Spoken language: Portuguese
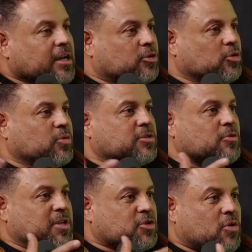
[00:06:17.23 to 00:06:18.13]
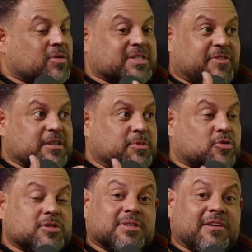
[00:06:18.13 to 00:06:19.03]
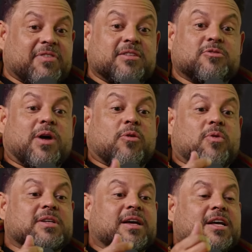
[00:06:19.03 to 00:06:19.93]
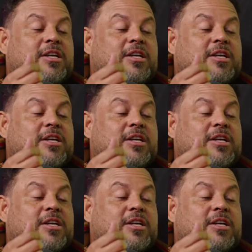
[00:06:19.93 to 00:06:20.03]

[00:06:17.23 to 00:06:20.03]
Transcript: e tudo isso. O Bitcoin, quando você fala de Bitcoin, você não está falando de uma coisa é.